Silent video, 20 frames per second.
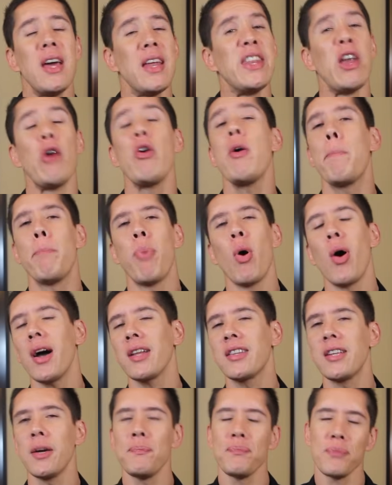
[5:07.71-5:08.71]
não
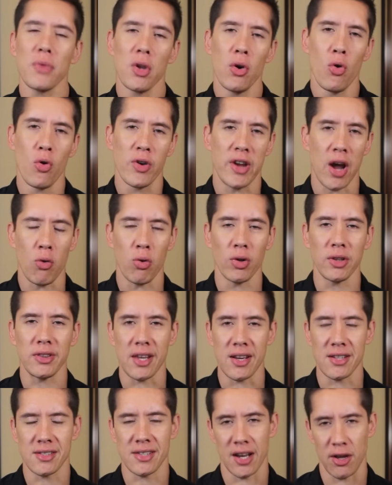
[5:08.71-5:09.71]
importa o que
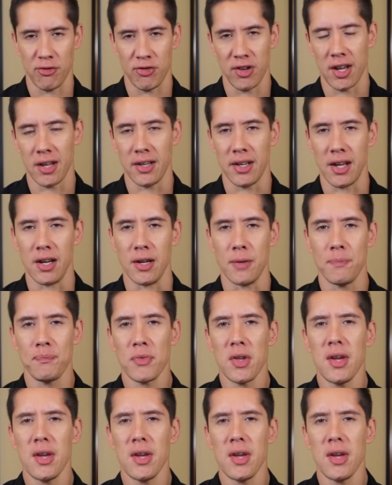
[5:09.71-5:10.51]
aconteça na vida dele.